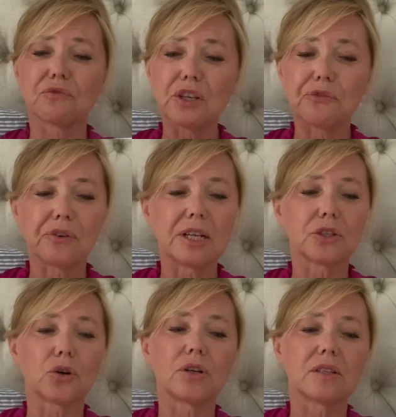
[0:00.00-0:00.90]
wie viele
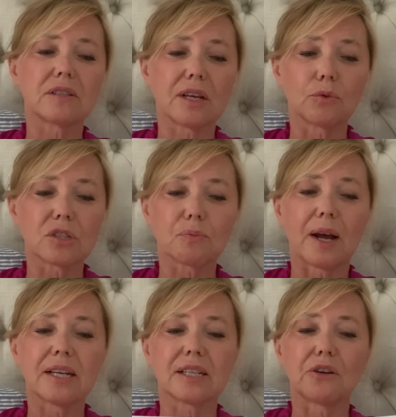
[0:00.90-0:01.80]
Tonnen
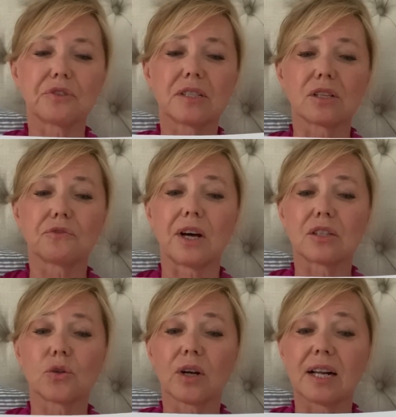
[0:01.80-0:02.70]
CO2 darf dieses
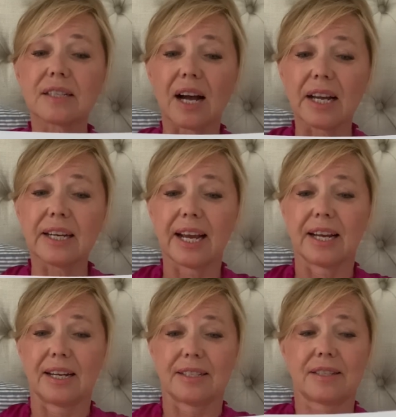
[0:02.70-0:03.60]
Fahrzeug als
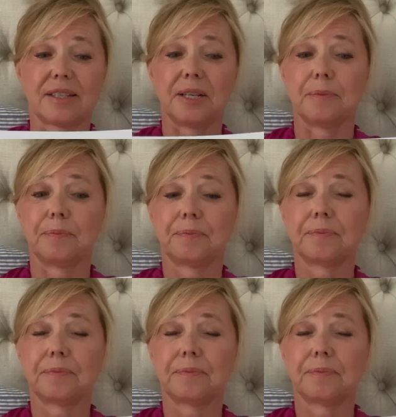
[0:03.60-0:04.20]
Anhängelast ziehen?